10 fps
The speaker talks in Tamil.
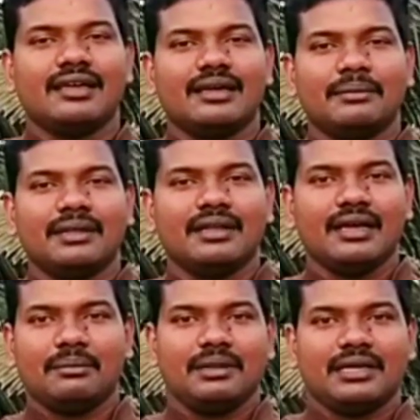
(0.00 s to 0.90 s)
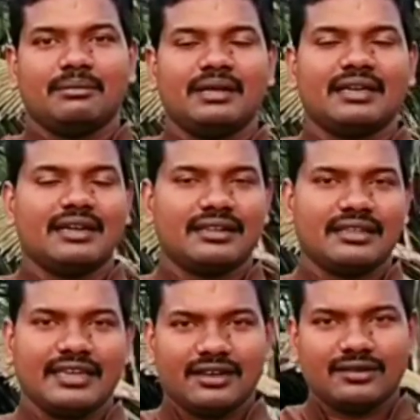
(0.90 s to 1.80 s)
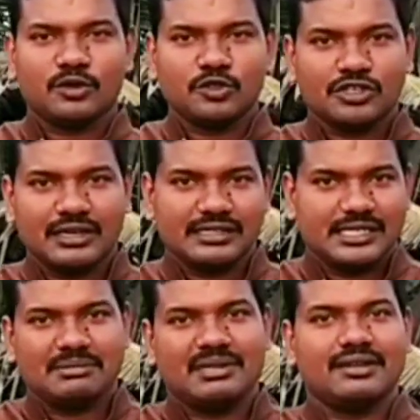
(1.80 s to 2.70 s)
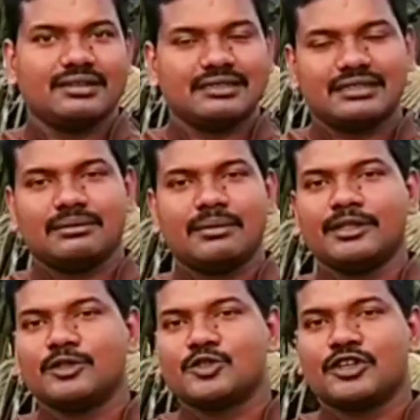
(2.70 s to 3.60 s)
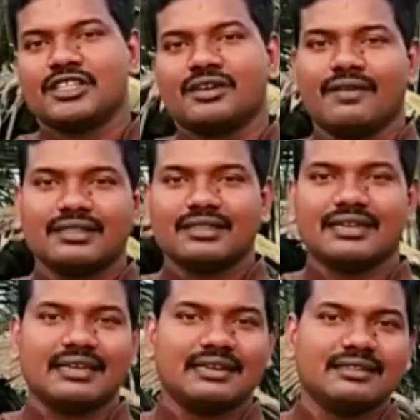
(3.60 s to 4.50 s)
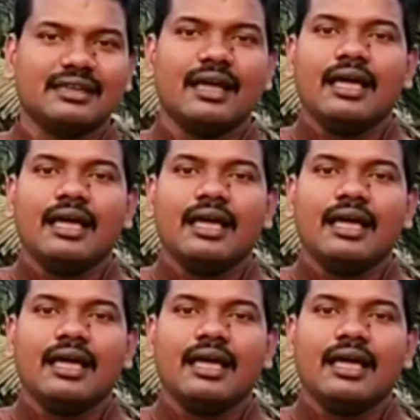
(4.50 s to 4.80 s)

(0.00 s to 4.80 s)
அப்படி அப்படிங்கிற மாதிரி கேட்டிருந்தாங்க எனக்கு அது கொஞ்சம் கஷ்டமாக தான் இருந்துச்சு திரும்ப பதில் சொல்கிறதுக்கு வார்த்தை கிடையாது